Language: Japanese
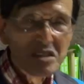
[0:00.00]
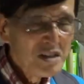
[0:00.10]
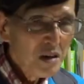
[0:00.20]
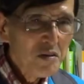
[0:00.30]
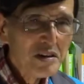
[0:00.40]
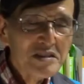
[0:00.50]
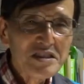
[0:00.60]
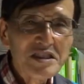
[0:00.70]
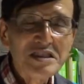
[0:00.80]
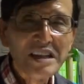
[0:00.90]
最も
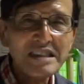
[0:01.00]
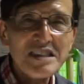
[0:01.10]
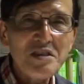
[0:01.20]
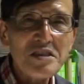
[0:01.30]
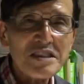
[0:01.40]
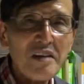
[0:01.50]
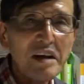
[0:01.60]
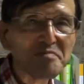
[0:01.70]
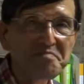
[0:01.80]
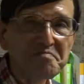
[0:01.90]
優秀な指導者
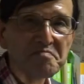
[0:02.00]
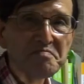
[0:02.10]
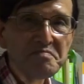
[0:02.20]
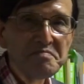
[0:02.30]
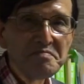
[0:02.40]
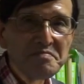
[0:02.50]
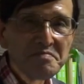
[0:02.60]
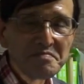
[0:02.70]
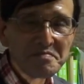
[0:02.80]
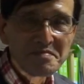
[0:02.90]
は
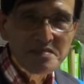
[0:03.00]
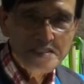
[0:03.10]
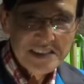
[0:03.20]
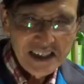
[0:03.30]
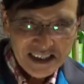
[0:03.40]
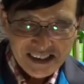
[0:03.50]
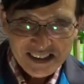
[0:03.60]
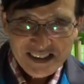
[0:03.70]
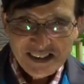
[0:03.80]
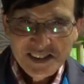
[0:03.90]
何か。
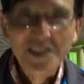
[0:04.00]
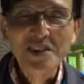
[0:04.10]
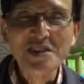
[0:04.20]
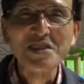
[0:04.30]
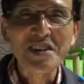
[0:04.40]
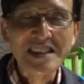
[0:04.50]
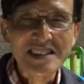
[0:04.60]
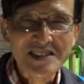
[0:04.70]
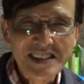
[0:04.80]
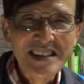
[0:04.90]
こういうことなんで
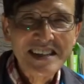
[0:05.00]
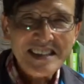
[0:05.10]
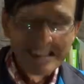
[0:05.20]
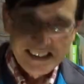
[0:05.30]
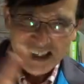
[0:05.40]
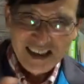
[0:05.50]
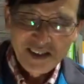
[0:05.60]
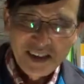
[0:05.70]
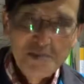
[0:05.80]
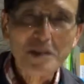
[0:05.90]
すね。最
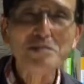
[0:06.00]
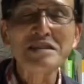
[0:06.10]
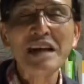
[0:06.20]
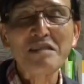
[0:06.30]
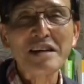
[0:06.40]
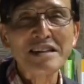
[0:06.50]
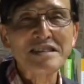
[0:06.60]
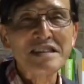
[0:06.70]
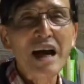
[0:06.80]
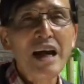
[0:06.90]
後、決めの文があるわけで
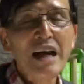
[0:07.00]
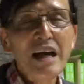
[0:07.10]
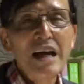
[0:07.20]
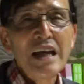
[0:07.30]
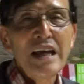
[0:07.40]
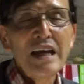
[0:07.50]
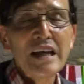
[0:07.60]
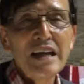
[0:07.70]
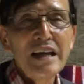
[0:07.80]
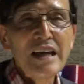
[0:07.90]
すが、
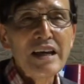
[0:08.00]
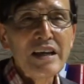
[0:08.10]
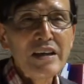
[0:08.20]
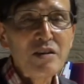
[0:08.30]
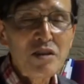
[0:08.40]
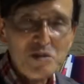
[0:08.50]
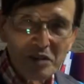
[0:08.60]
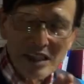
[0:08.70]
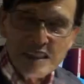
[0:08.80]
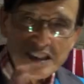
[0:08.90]
えー、これと
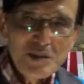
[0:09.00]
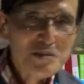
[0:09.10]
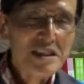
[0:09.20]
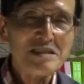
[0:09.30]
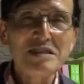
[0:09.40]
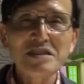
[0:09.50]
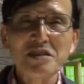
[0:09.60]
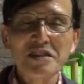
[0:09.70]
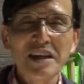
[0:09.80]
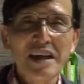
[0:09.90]
同じリズムで来る
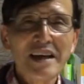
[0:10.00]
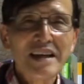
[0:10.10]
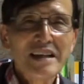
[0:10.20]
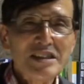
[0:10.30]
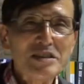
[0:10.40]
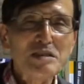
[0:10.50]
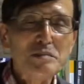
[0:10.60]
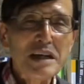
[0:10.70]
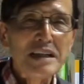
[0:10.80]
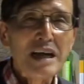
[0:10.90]
ので、有
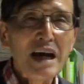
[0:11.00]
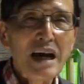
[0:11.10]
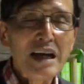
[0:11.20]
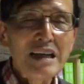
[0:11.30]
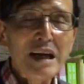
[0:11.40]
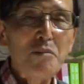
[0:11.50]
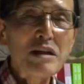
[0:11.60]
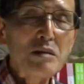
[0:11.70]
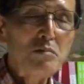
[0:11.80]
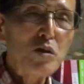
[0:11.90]
名な
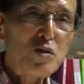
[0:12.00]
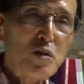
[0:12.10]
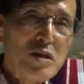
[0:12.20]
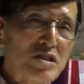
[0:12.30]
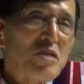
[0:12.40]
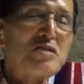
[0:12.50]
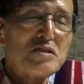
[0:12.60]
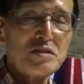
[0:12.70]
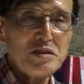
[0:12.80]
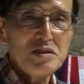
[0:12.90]
山本五十
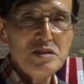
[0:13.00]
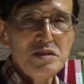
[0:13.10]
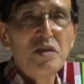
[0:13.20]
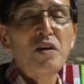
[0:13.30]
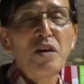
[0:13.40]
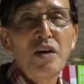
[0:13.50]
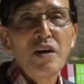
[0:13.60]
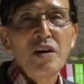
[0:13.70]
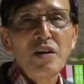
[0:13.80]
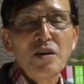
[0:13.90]
六の
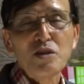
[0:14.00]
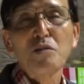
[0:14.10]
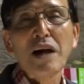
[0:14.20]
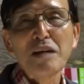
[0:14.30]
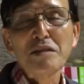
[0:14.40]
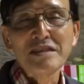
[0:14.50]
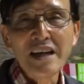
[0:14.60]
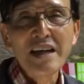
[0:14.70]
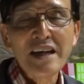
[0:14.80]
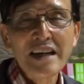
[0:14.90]
言葉がありますね。